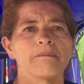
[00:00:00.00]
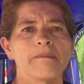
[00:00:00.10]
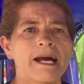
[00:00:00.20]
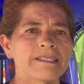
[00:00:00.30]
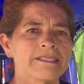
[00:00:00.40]

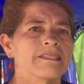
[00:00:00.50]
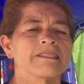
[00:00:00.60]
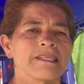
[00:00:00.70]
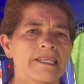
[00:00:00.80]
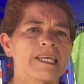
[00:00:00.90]
más
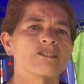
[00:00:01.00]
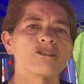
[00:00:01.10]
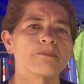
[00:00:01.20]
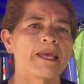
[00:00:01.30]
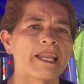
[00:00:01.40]

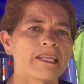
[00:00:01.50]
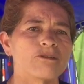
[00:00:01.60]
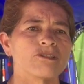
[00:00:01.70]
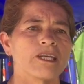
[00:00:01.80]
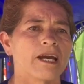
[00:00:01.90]
siniestros
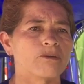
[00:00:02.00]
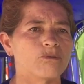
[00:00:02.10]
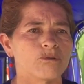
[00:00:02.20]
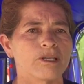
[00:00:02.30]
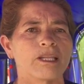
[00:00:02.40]
viales nos sigan
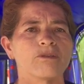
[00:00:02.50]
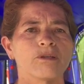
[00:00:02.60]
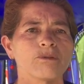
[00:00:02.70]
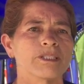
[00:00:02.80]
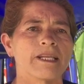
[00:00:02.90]
ocurriendo
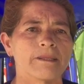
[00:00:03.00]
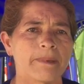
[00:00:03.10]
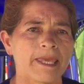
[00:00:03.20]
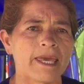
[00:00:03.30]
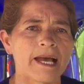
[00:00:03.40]
en
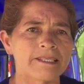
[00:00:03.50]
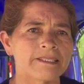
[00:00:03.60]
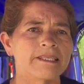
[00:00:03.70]
nuestras vías,